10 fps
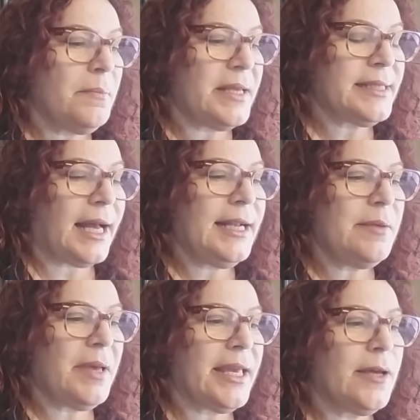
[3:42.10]
بس
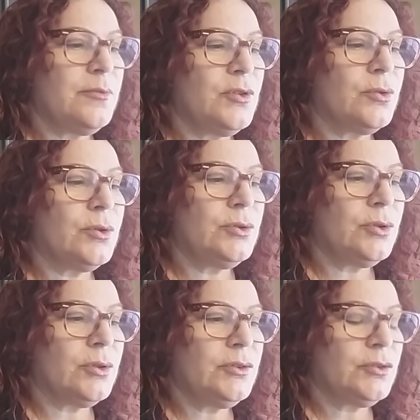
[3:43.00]
على ما يبدو
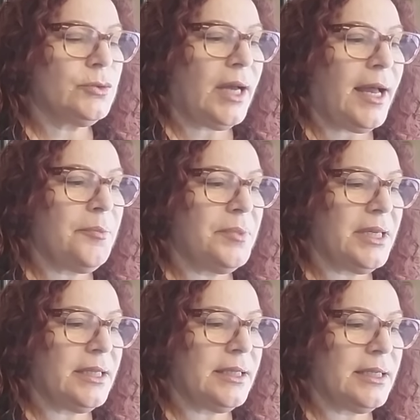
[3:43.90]
انه انتم
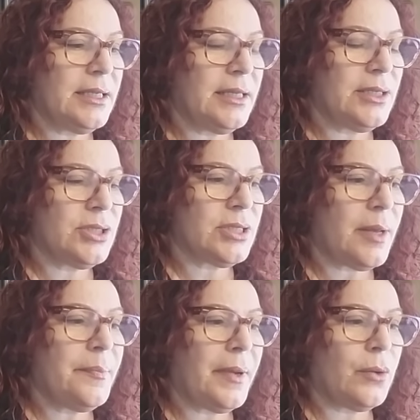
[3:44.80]
حابين آه،
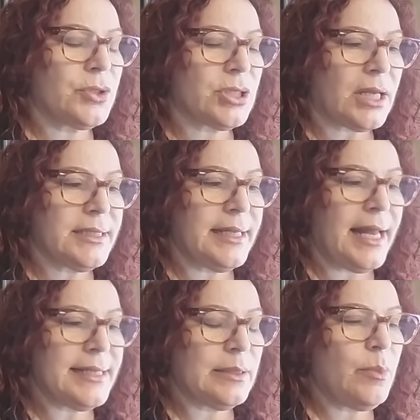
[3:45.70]
الشاب او الشخص
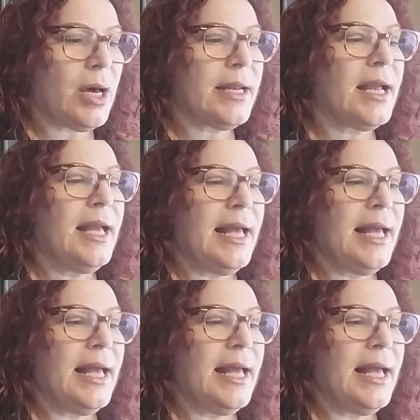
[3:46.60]
الاسمر